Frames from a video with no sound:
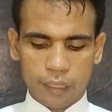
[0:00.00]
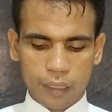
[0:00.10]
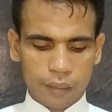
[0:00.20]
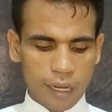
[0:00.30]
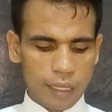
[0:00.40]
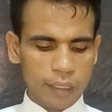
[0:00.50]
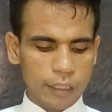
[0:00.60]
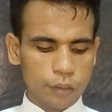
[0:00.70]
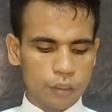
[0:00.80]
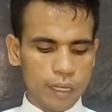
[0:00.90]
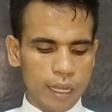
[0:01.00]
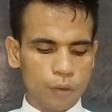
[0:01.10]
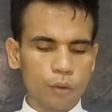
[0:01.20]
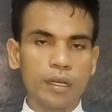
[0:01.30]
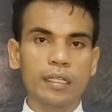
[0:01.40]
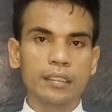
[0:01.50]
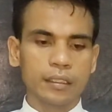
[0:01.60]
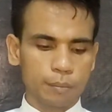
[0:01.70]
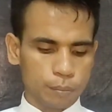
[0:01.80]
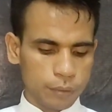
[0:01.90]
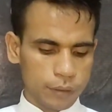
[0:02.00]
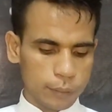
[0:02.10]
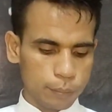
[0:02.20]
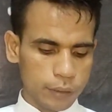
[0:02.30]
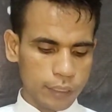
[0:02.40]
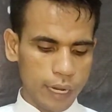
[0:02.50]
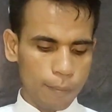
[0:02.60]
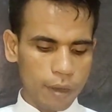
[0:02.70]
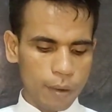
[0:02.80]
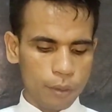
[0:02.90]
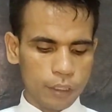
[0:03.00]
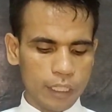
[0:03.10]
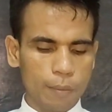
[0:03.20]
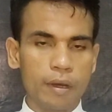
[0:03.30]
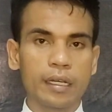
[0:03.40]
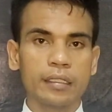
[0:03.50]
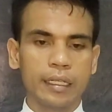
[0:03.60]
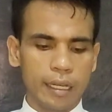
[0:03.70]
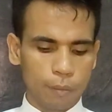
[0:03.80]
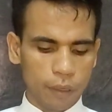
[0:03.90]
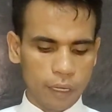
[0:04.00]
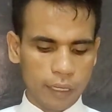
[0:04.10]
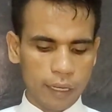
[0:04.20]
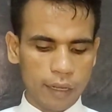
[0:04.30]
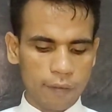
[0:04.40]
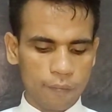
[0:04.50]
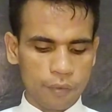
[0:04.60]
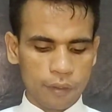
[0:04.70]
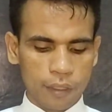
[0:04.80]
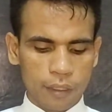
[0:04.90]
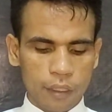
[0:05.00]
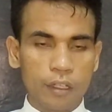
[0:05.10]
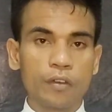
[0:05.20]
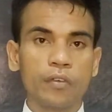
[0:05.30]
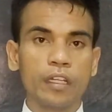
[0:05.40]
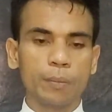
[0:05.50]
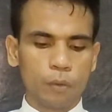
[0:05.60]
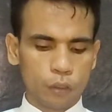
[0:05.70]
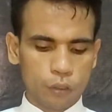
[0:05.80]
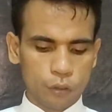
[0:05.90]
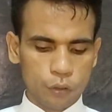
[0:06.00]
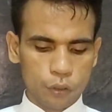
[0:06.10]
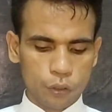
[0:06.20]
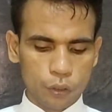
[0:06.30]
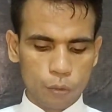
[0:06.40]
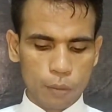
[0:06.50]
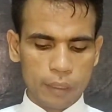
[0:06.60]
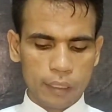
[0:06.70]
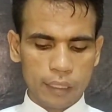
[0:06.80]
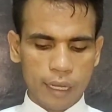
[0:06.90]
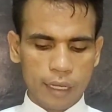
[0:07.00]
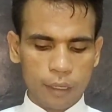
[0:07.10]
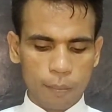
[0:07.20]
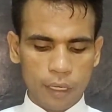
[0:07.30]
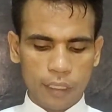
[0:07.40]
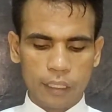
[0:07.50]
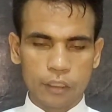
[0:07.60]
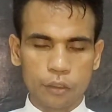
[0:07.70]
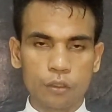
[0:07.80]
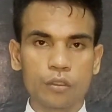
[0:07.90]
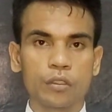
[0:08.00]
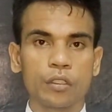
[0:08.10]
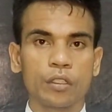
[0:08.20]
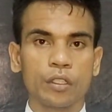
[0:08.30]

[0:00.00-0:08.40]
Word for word: yang telah Yesus lakukan selama bersama dengan mereka. Filipus justru meminta kepada Yesus,